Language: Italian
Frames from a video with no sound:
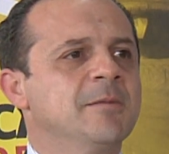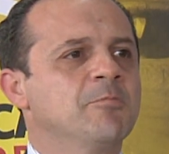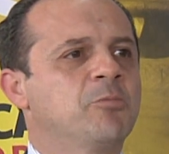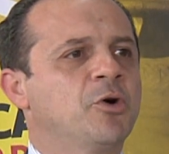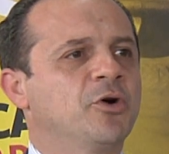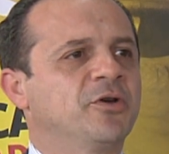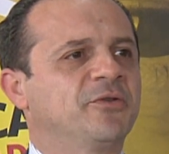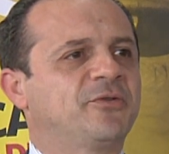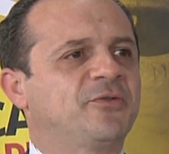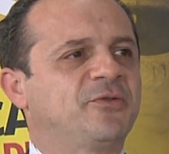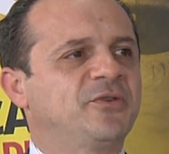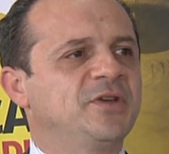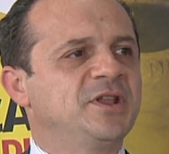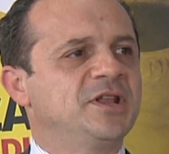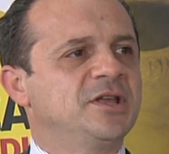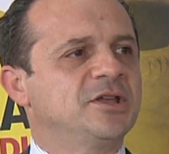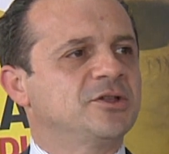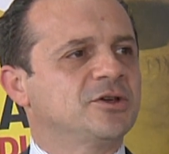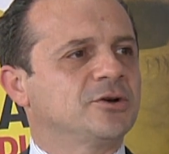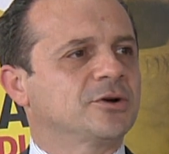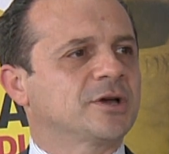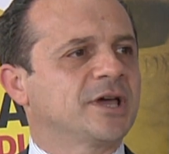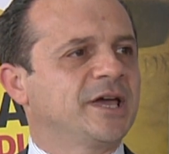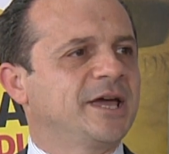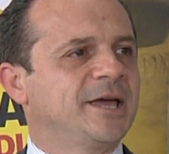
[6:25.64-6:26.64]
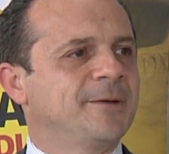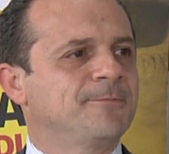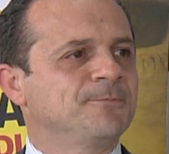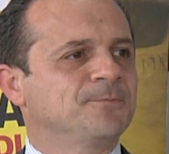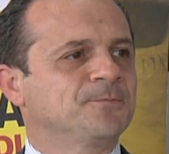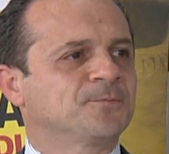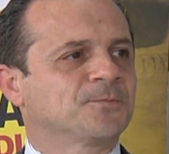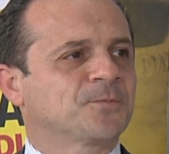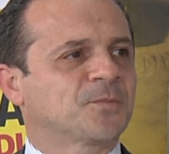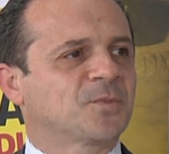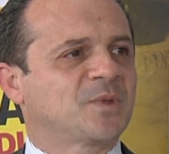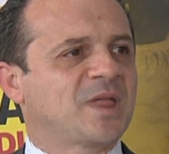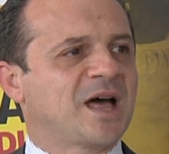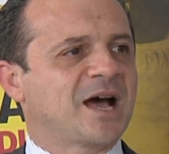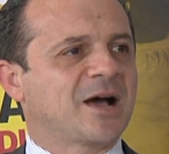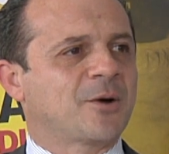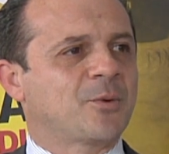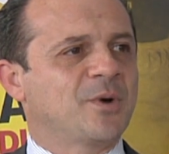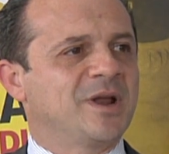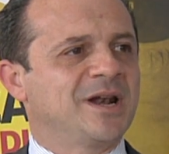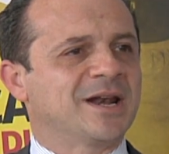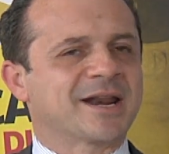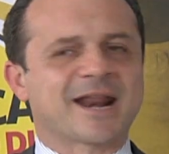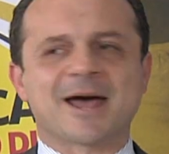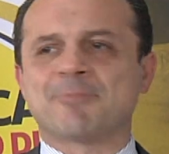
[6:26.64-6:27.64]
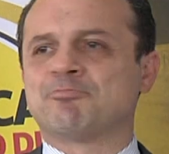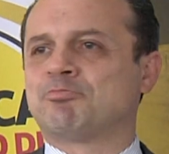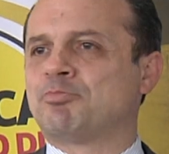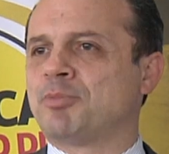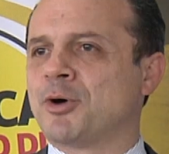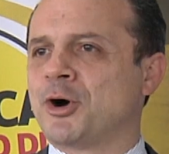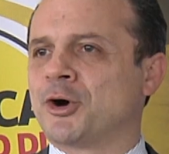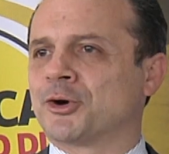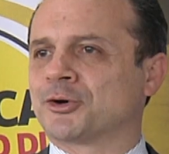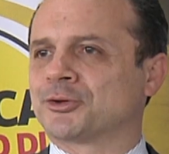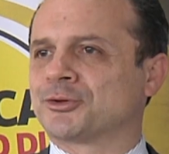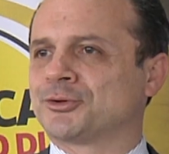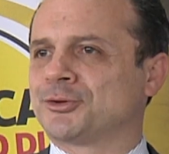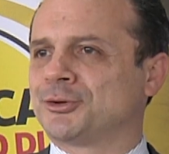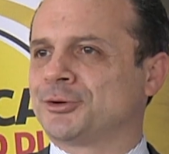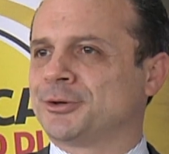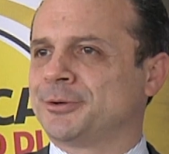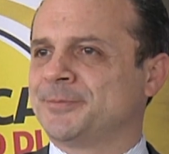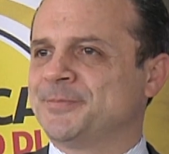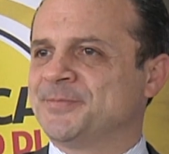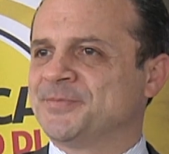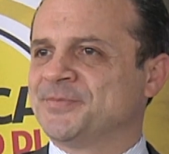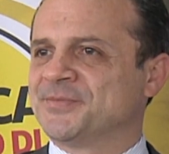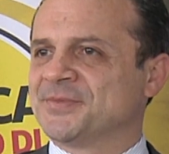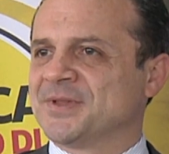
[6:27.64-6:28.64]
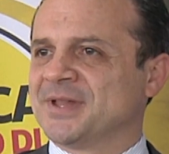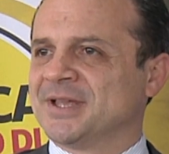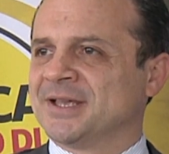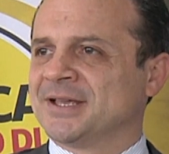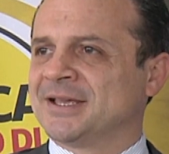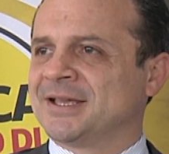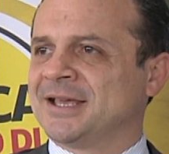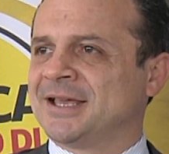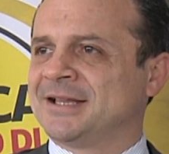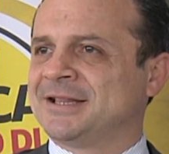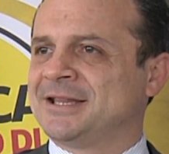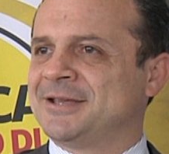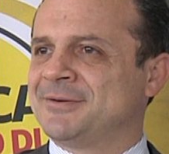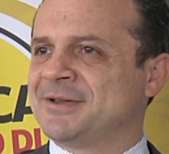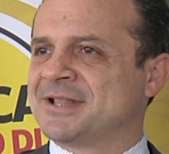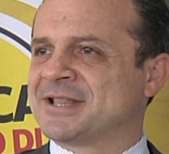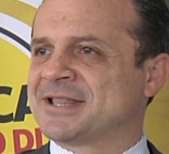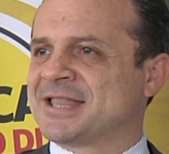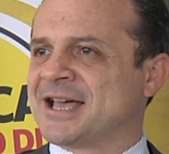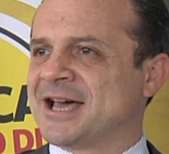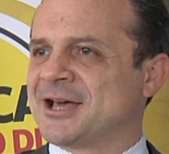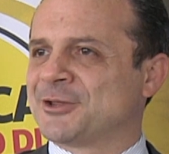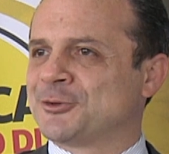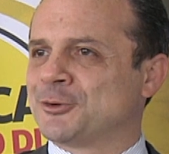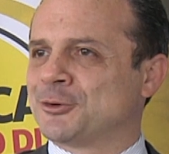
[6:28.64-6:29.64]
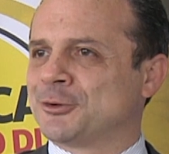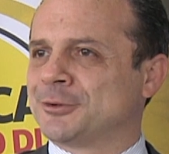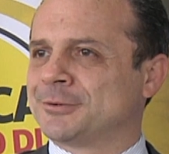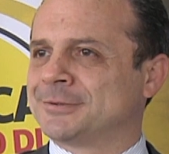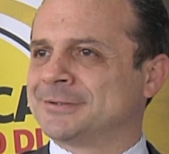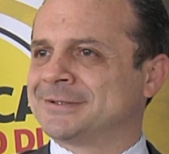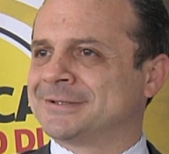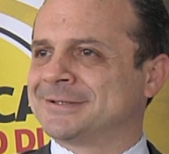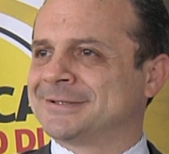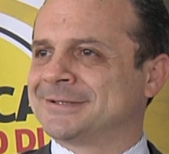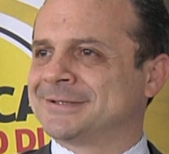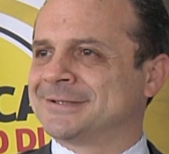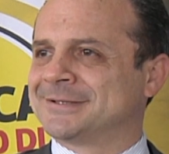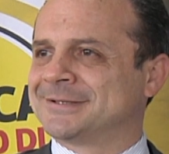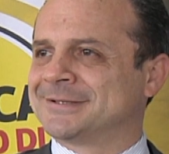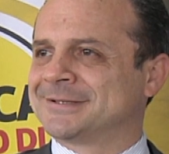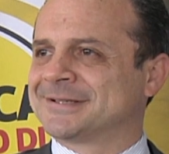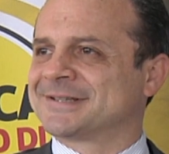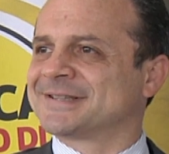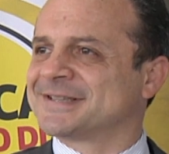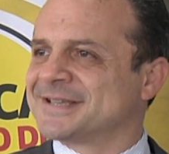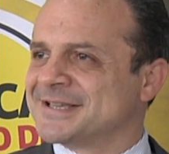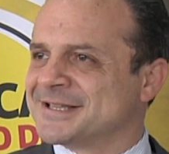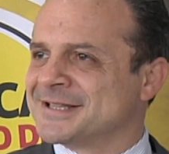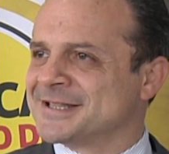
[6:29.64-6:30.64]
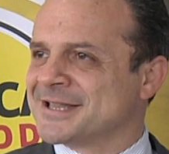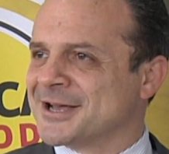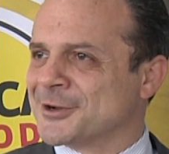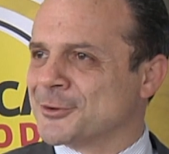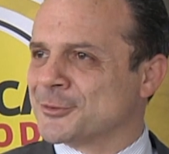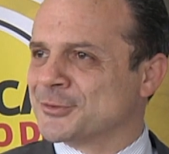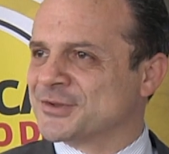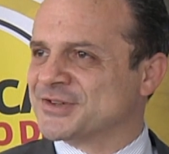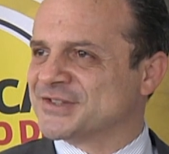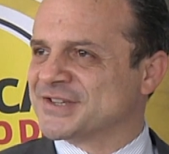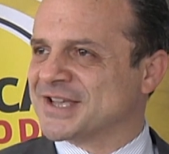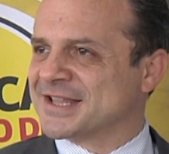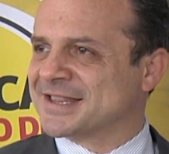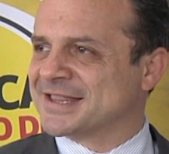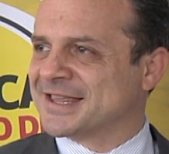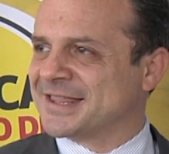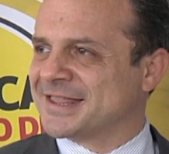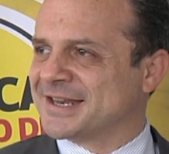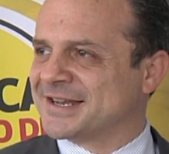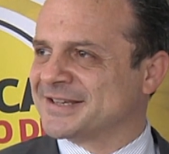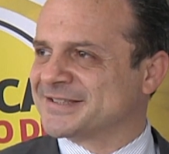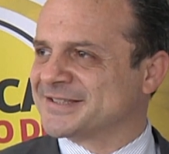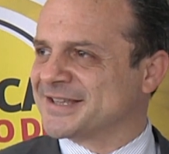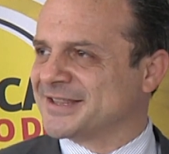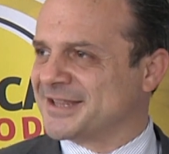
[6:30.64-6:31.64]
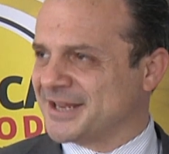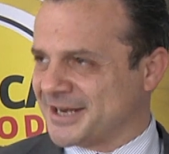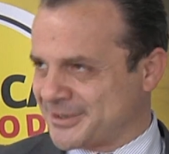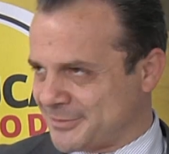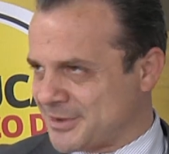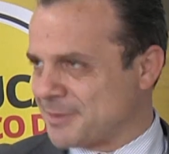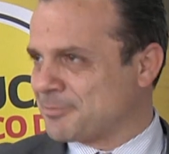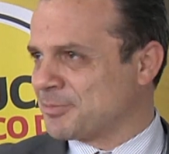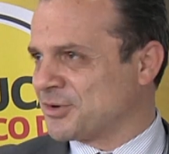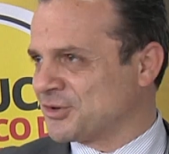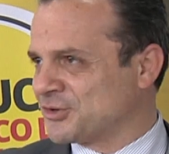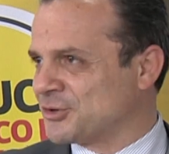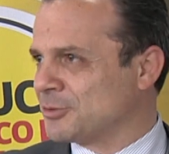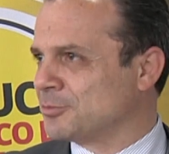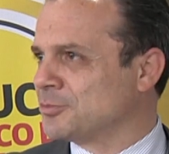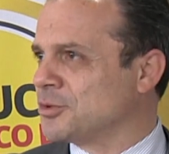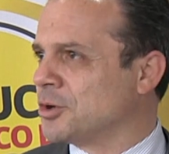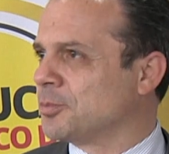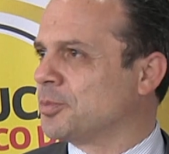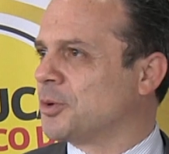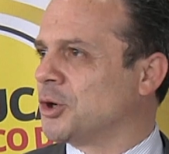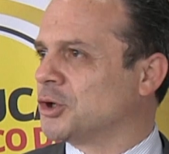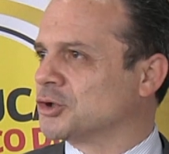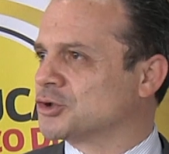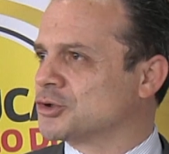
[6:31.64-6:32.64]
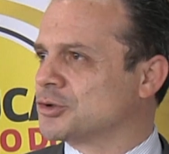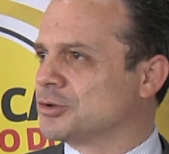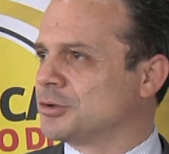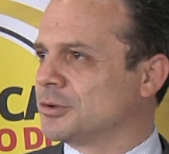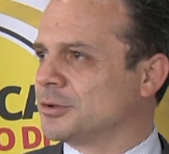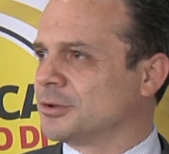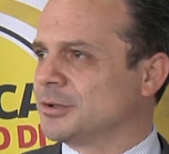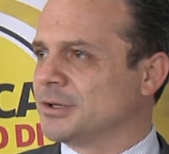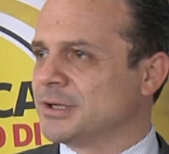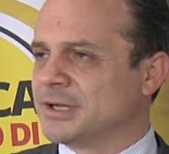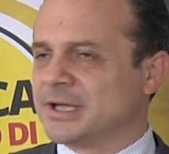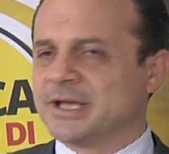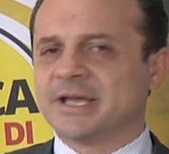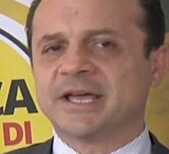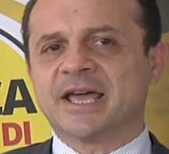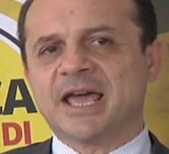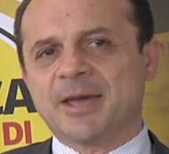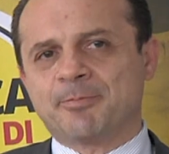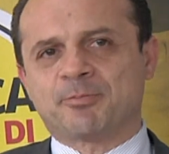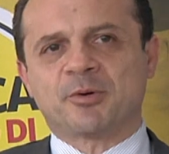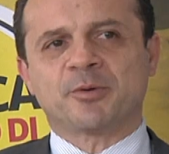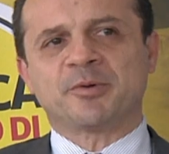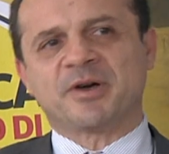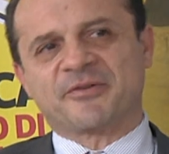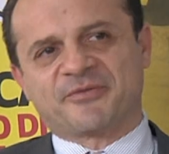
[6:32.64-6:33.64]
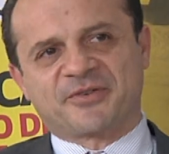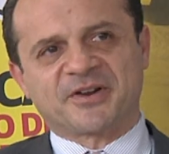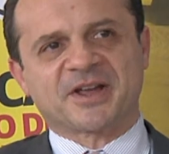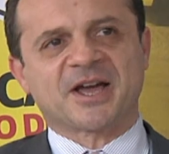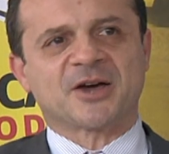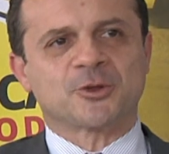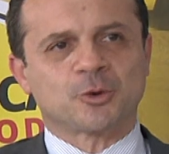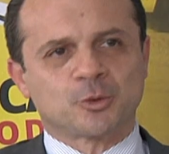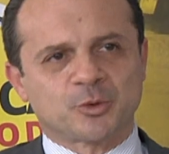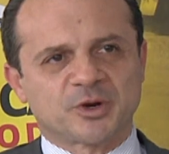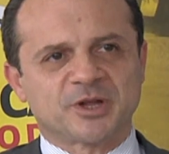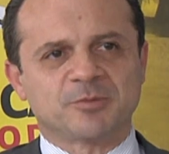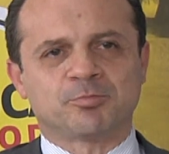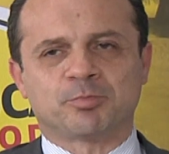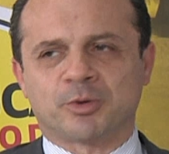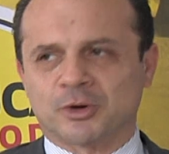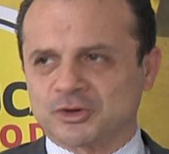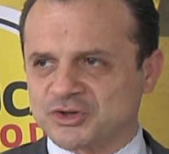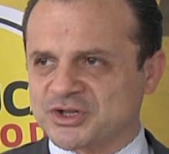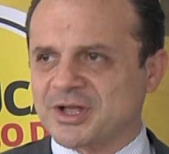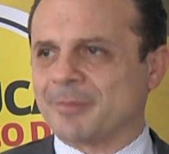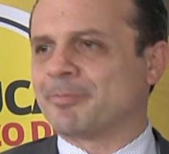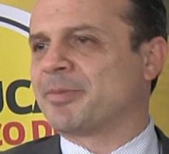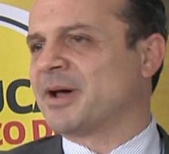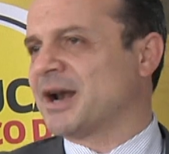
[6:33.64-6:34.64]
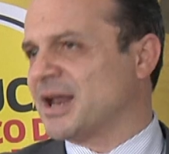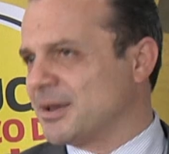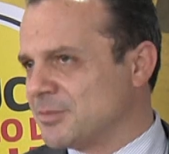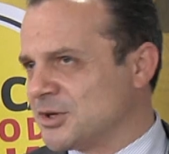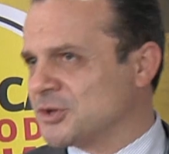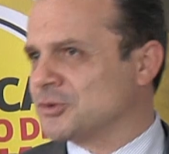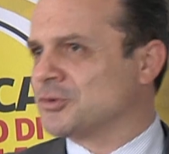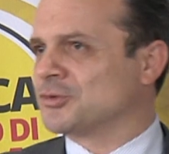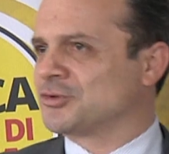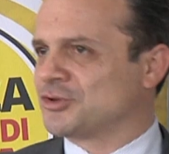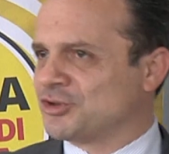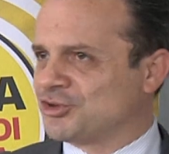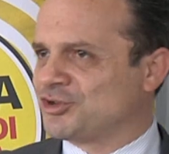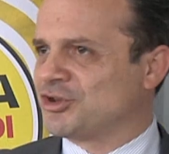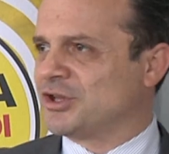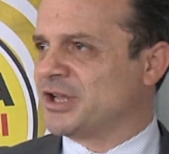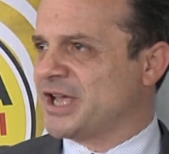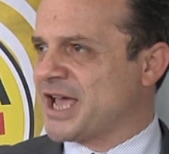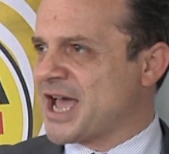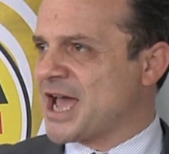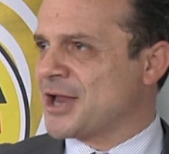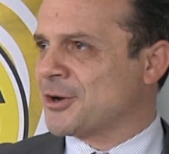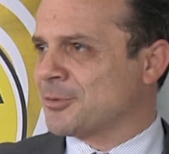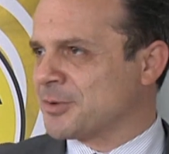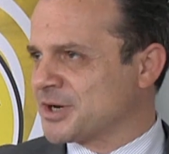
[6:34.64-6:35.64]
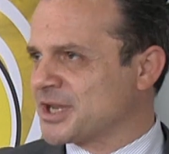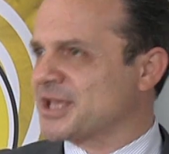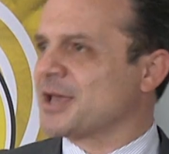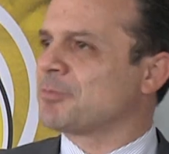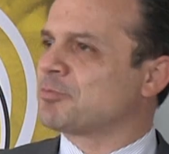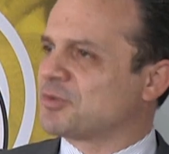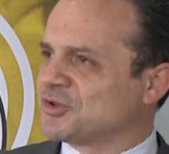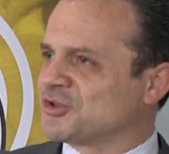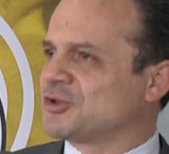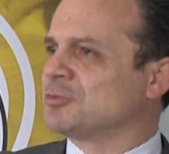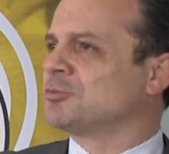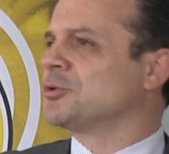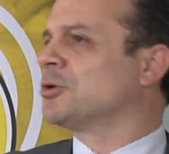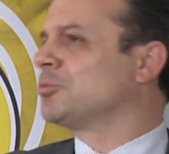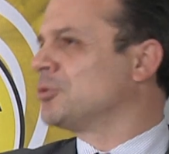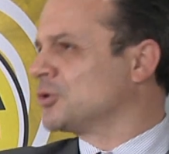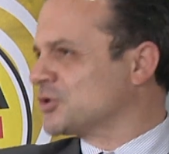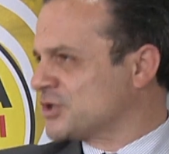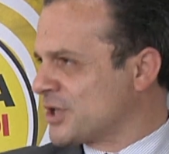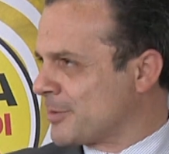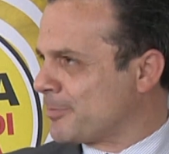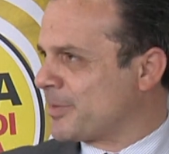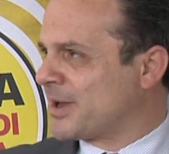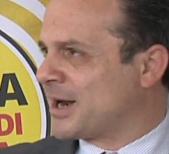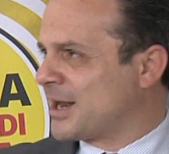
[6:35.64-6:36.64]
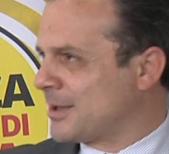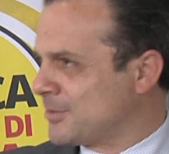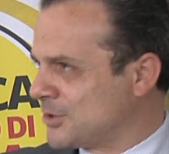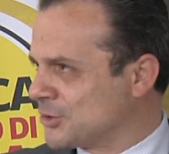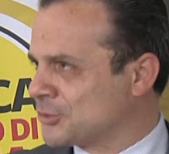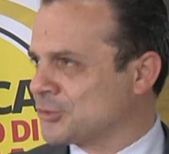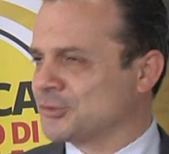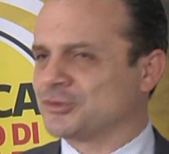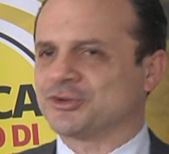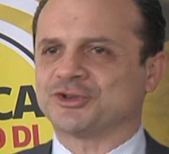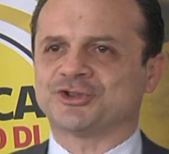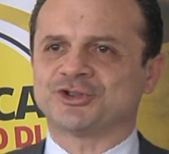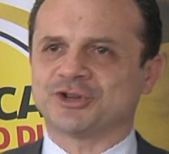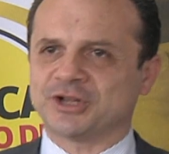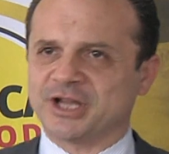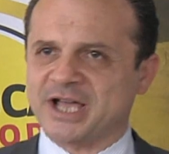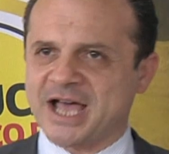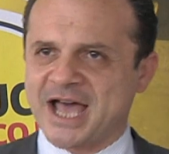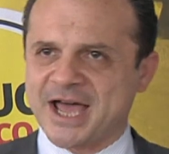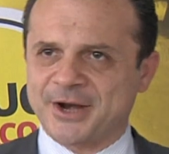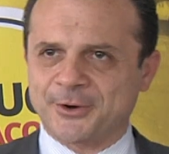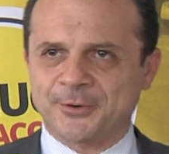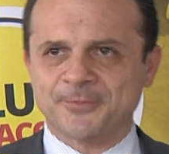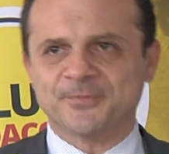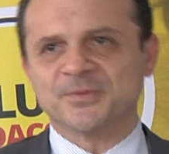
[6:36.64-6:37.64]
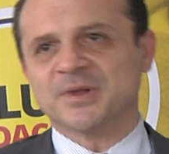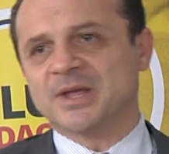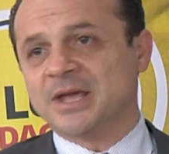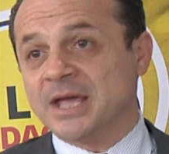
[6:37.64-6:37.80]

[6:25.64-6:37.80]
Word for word: Poi è finito che da quel rapporto è diventato eh, sindaco di Santa Teresa di Riva, ha preso il mio posto e poi mi ha fregato pure il posto al Parlamento siciliano perché ha preso il mio posto al Parlamento siciliano